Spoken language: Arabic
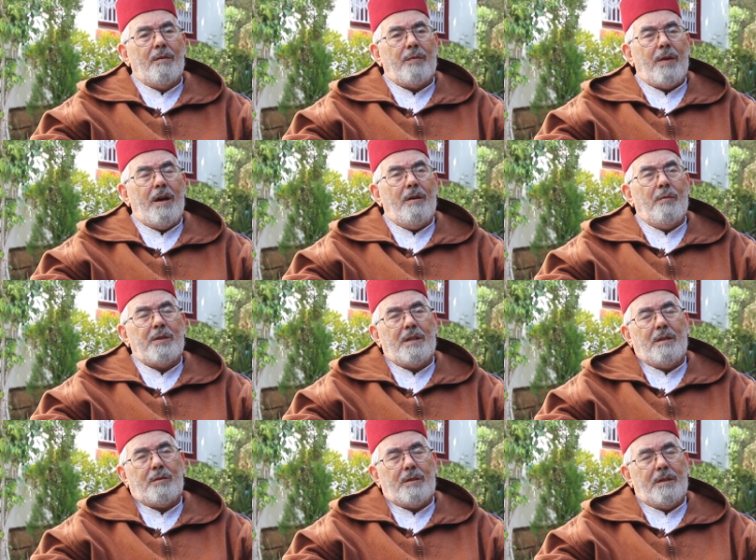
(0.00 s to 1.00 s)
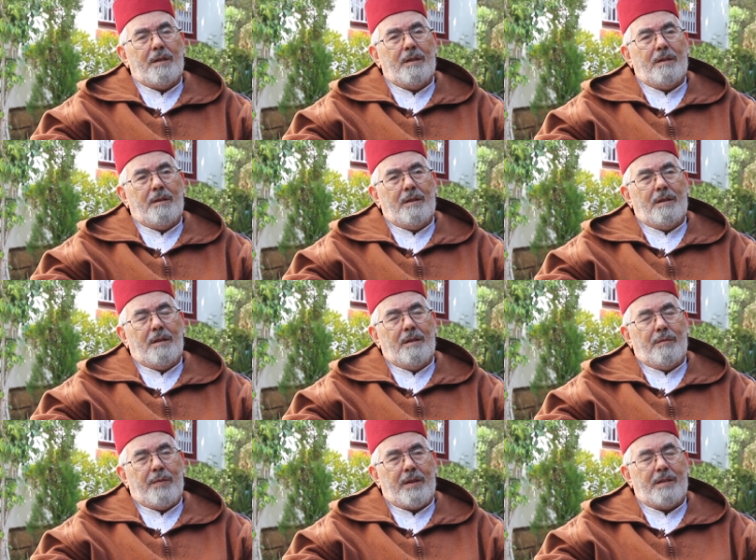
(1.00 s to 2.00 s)
فوجدت
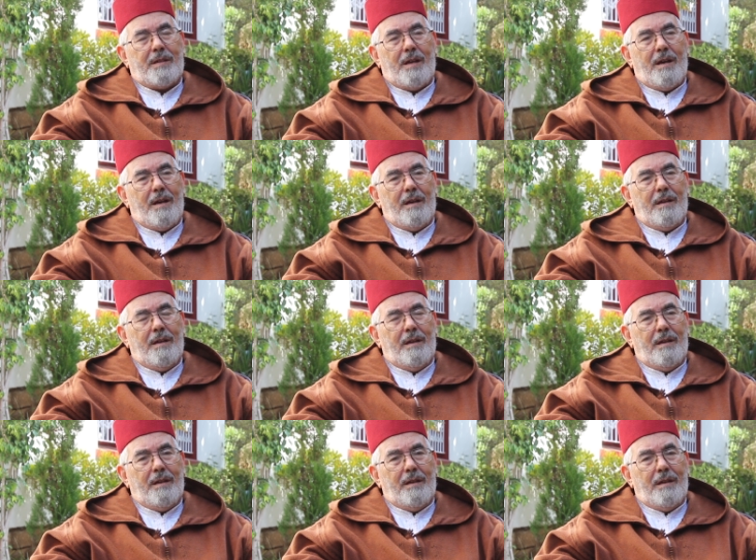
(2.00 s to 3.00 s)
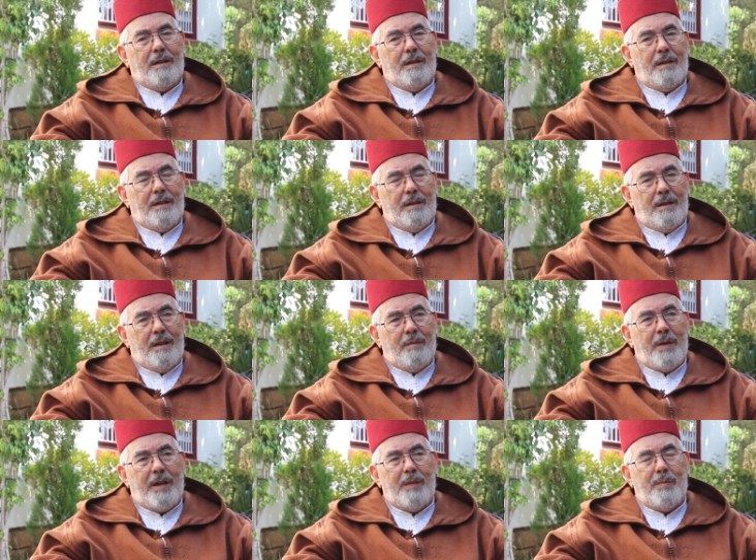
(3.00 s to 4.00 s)
آه، فرنسا آه،
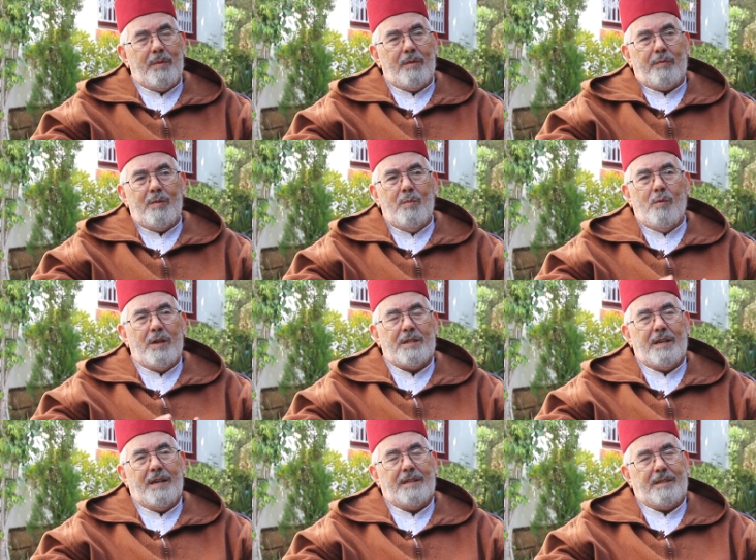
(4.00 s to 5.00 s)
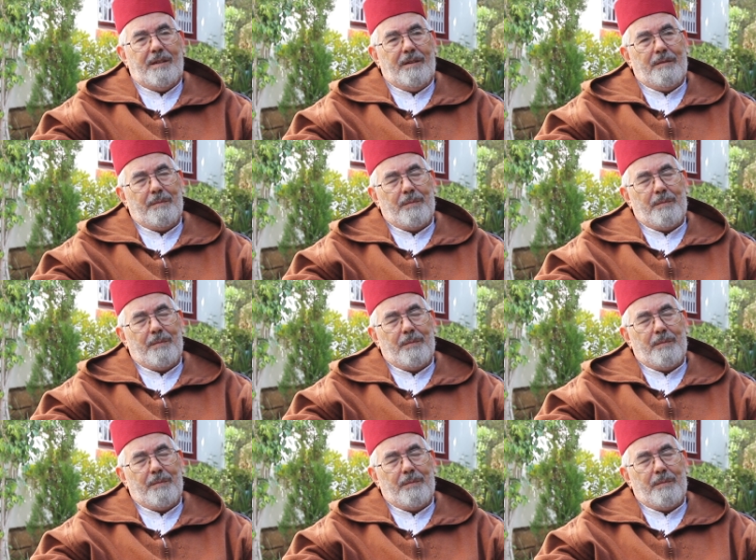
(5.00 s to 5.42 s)
المغرب في مواجهته